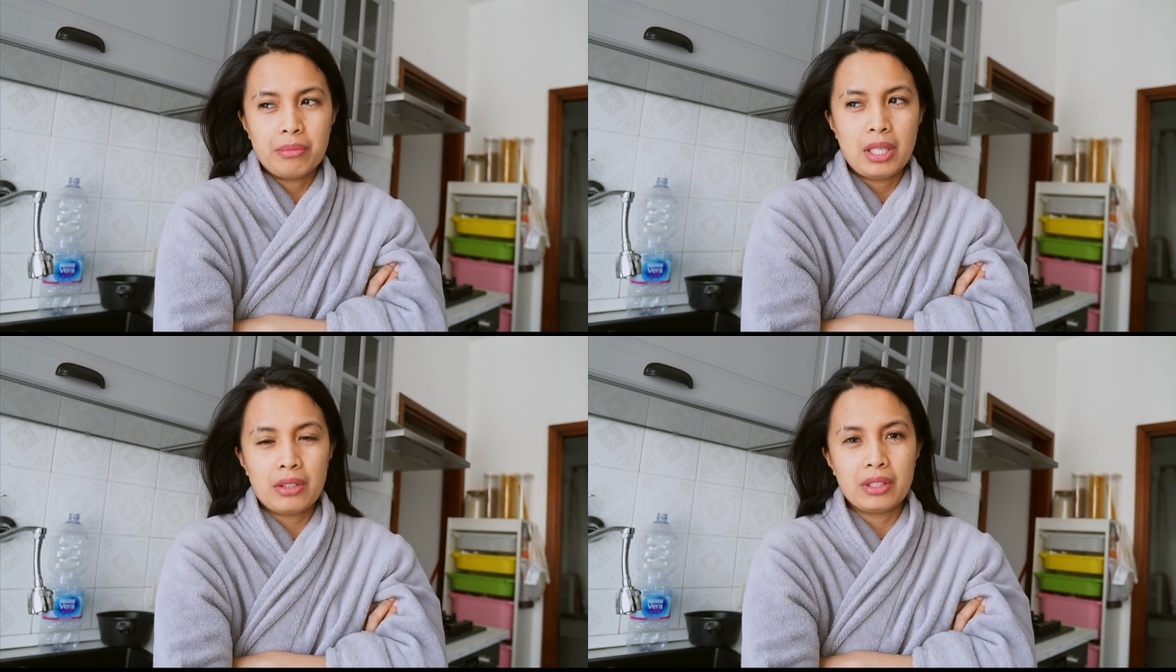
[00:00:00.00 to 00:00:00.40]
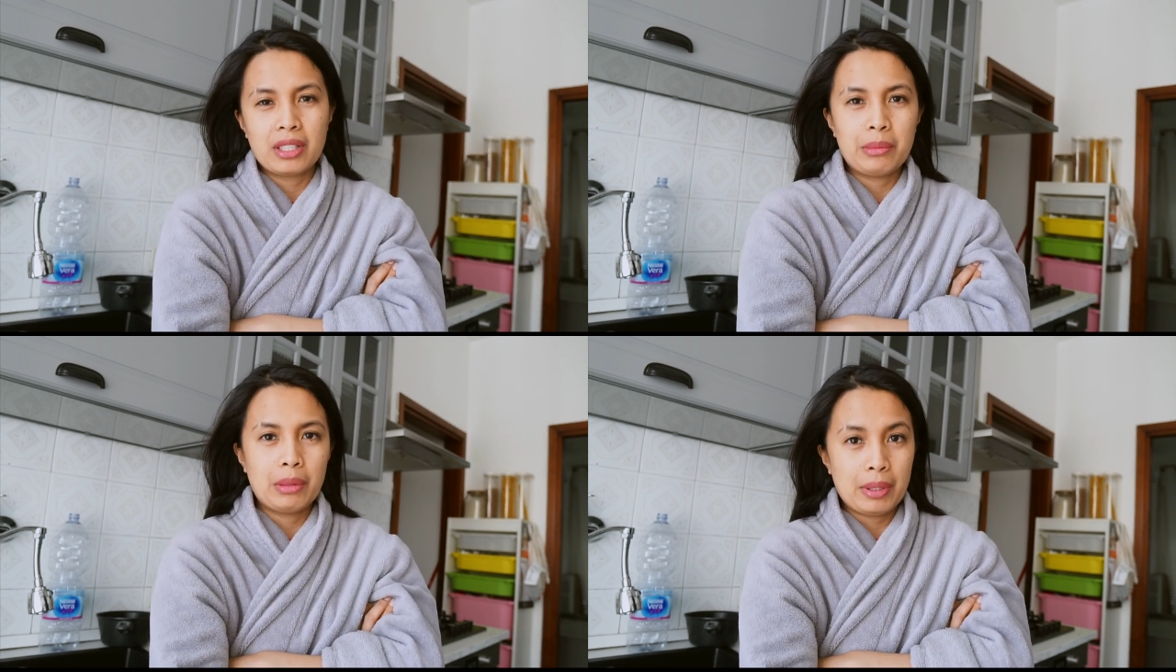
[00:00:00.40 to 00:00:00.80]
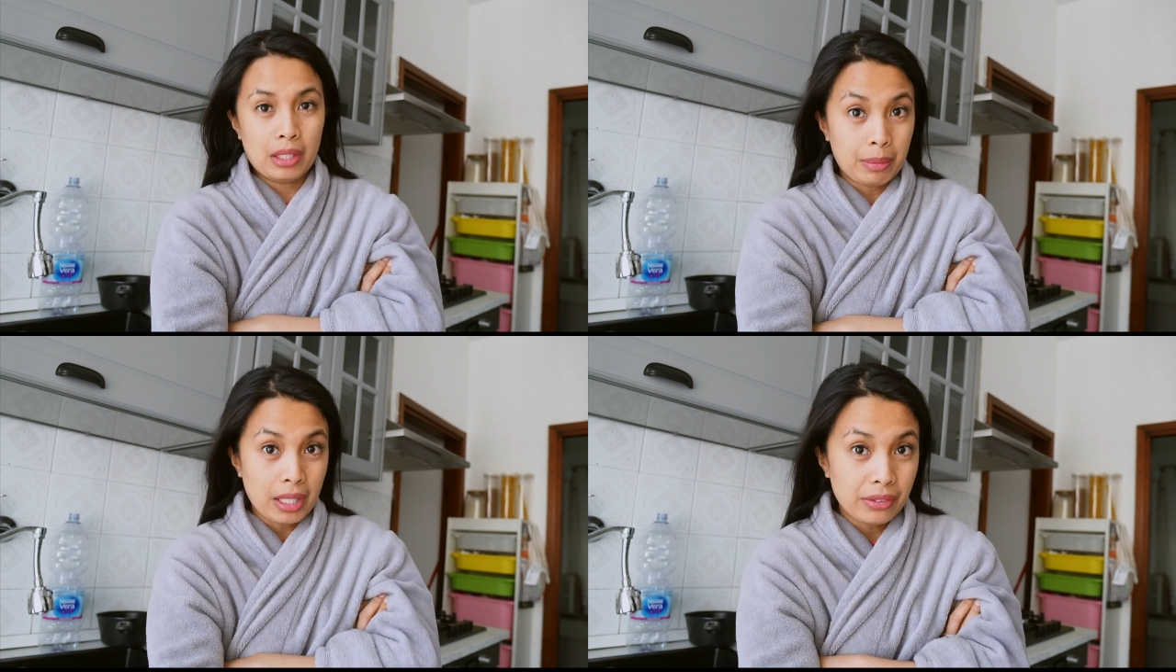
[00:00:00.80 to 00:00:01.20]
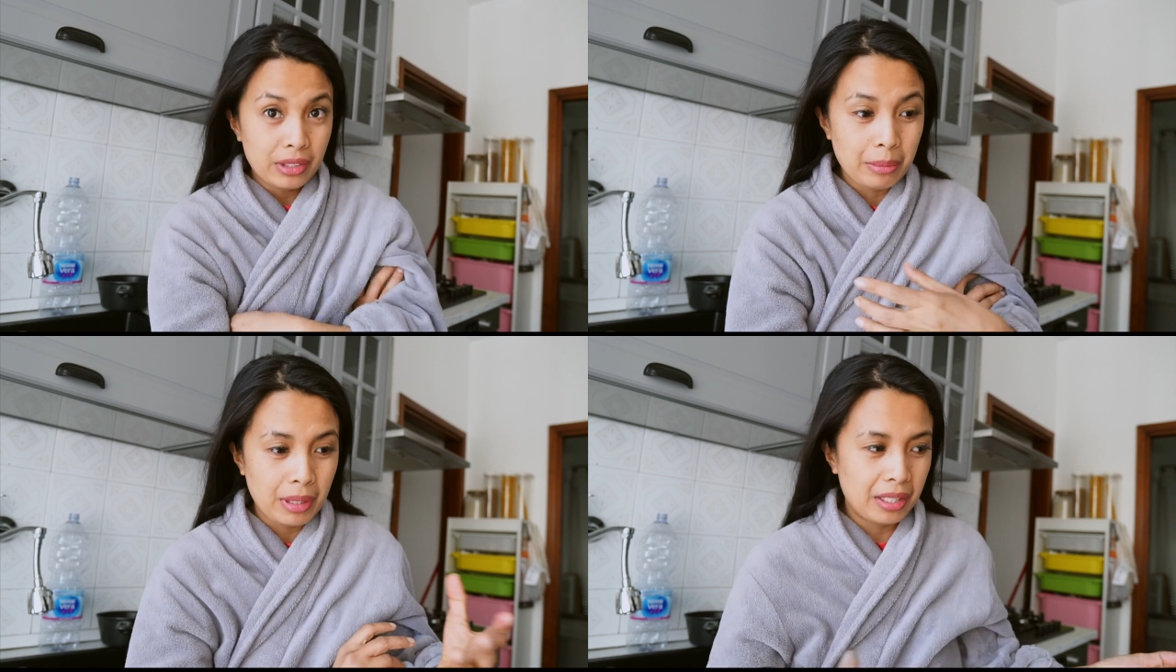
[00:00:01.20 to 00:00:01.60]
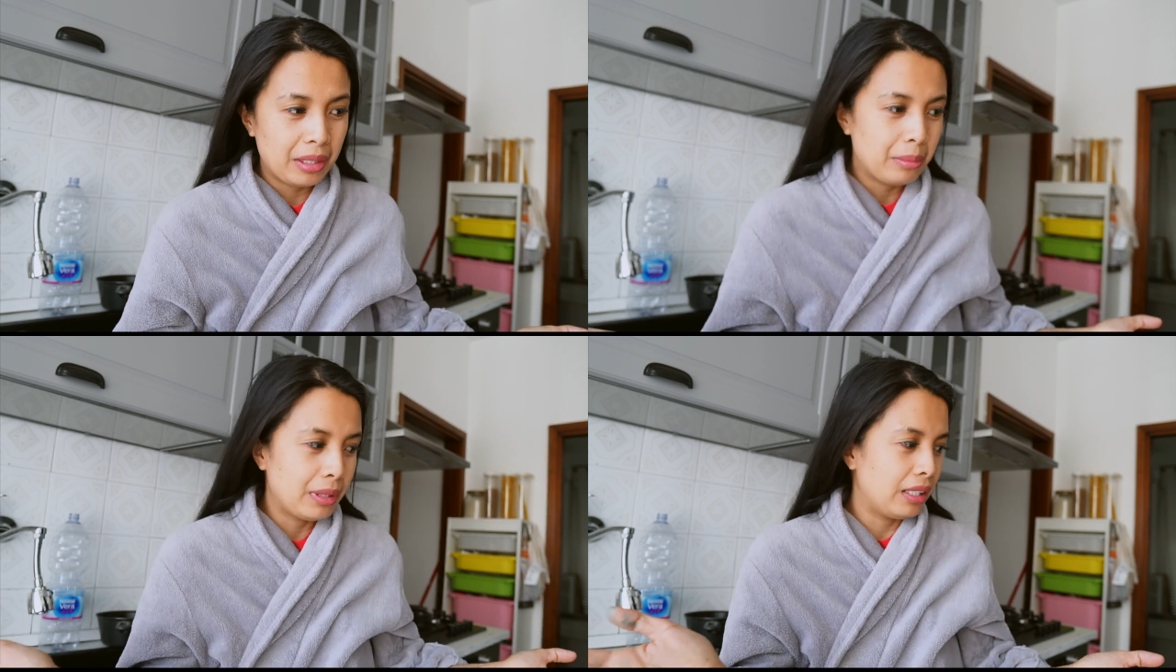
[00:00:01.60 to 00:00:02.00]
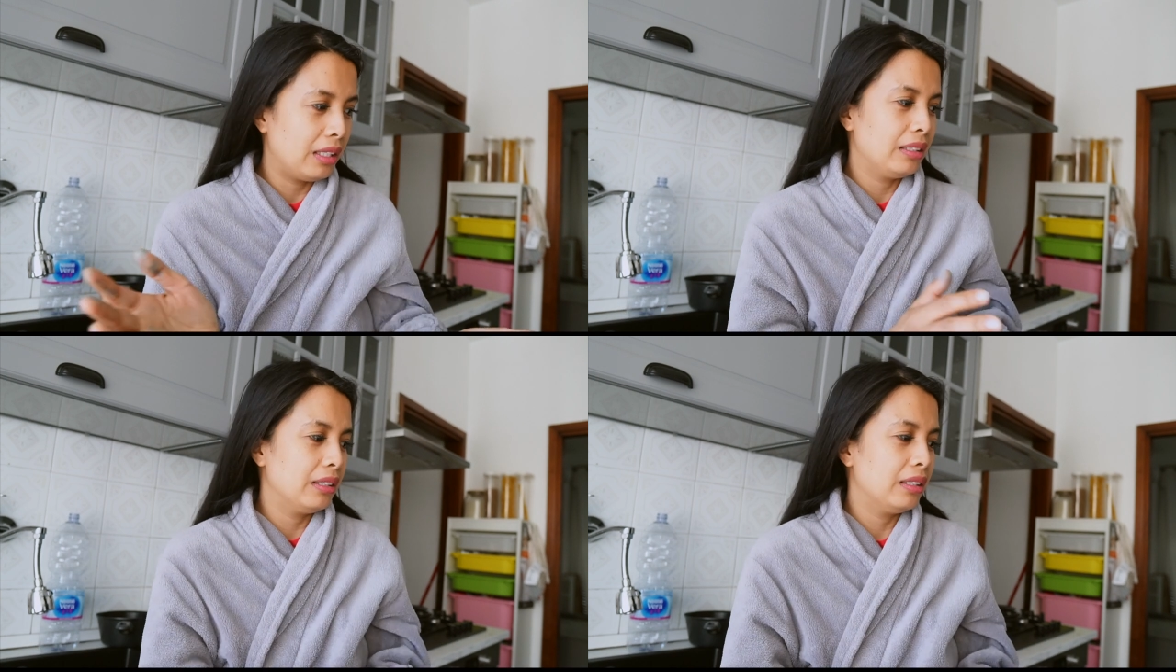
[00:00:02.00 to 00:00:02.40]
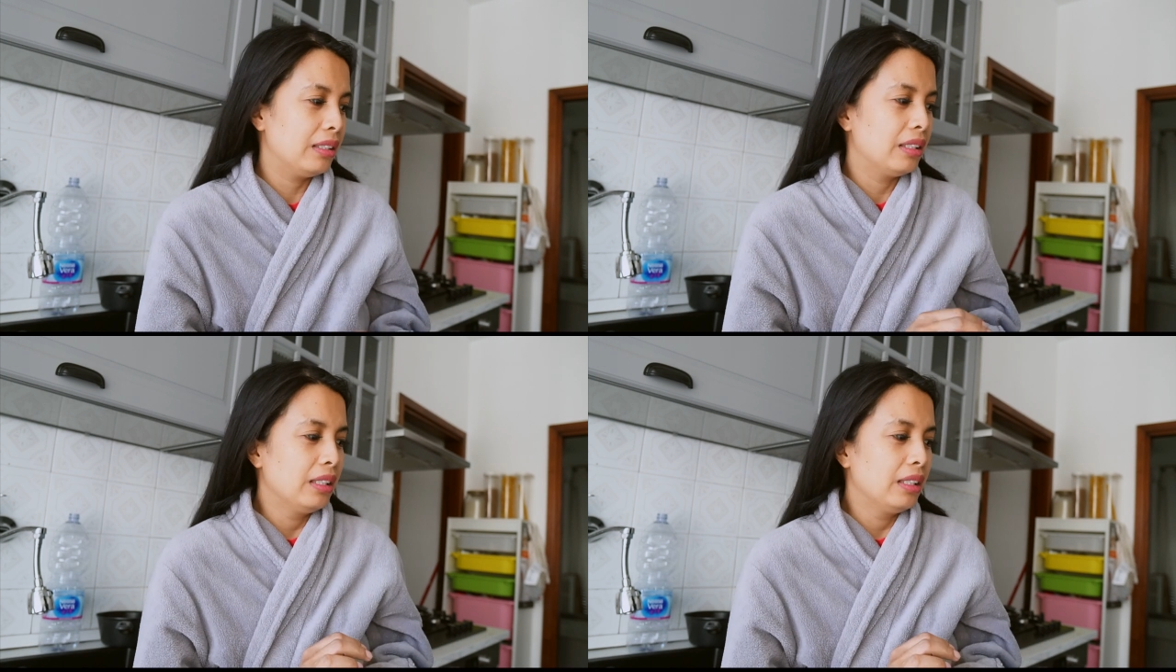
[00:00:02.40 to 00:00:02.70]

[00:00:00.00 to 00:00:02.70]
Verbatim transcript: meron kami pinaplano ni Babe and